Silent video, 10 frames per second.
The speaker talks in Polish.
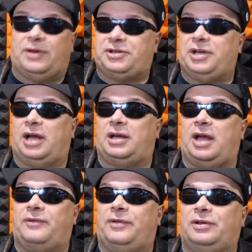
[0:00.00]
właśnie jak,
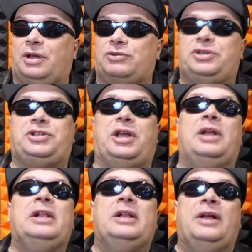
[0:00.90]
jak wyglądało życie
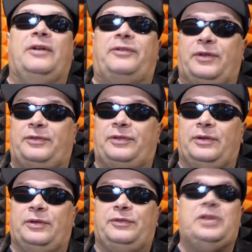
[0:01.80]
w,
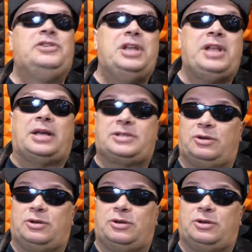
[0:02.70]
w więzieniach.